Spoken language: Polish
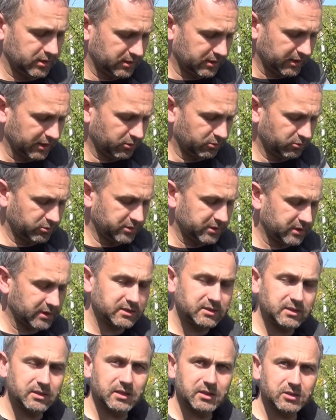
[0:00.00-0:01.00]
e, taką
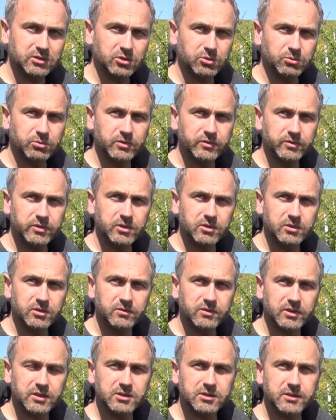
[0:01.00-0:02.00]
lustrację należałoby
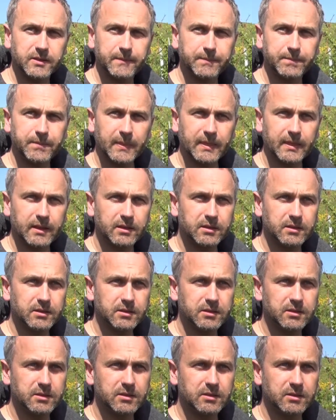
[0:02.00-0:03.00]
wykonywać
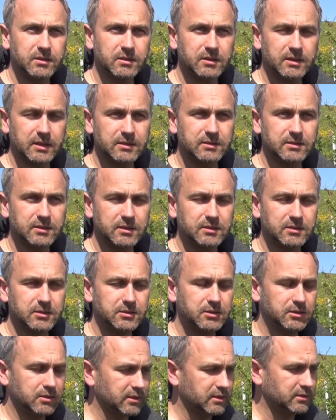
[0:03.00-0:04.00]
e, raz na
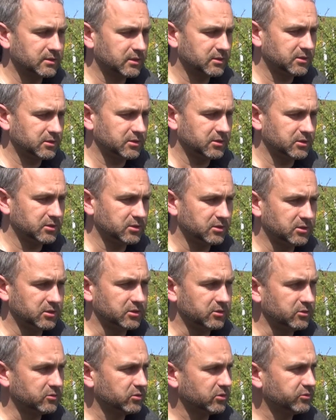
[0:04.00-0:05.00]
tydzień, raz na 10
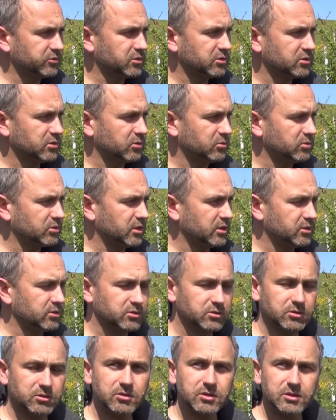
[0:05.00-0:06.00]
dni. Co wszystko
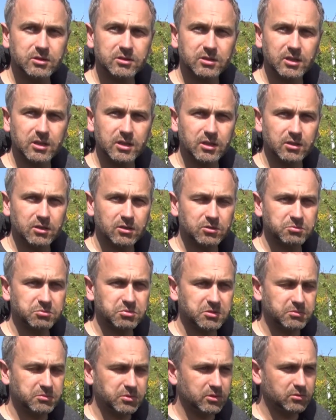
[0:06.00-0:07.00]
uzależnione jest od
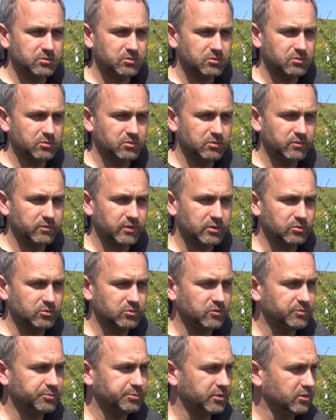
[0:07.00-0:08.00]
przebiegu
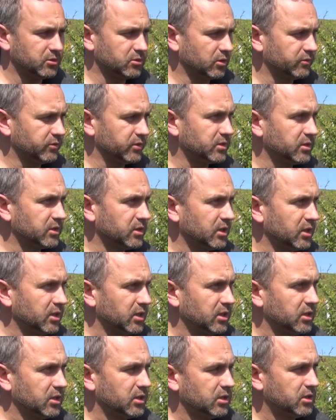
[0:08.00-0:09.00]
warunków pogodowych.
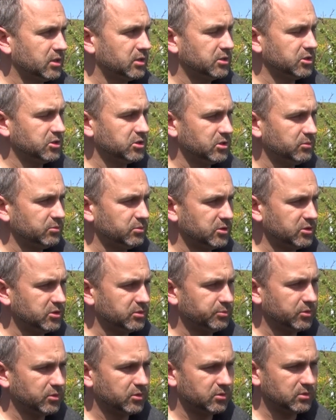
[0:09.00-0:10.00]
E, jeżeli
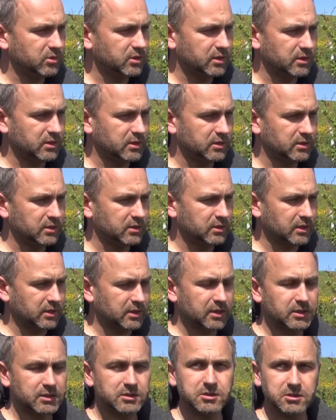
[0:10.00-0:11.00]
będzie pogoda
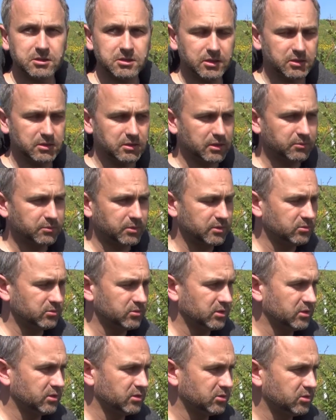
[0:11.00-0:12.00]
taka jak dzisiaj, jak
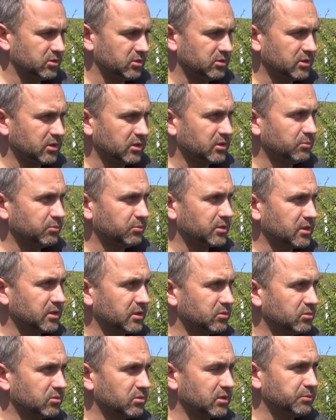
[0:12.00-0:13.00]
panuje, czyli ta
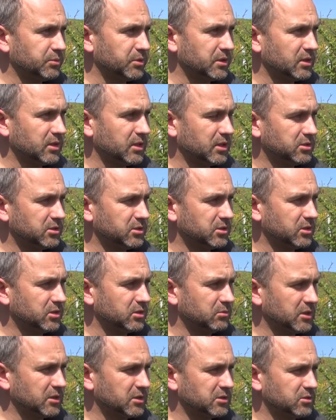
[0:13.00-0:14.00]
temperatura
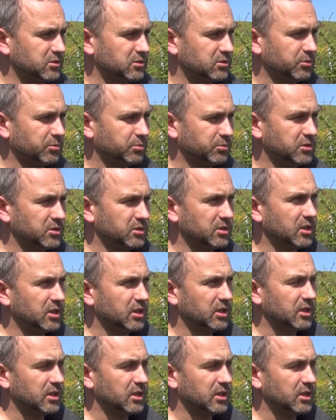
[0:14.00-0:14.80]
15-17 stopni,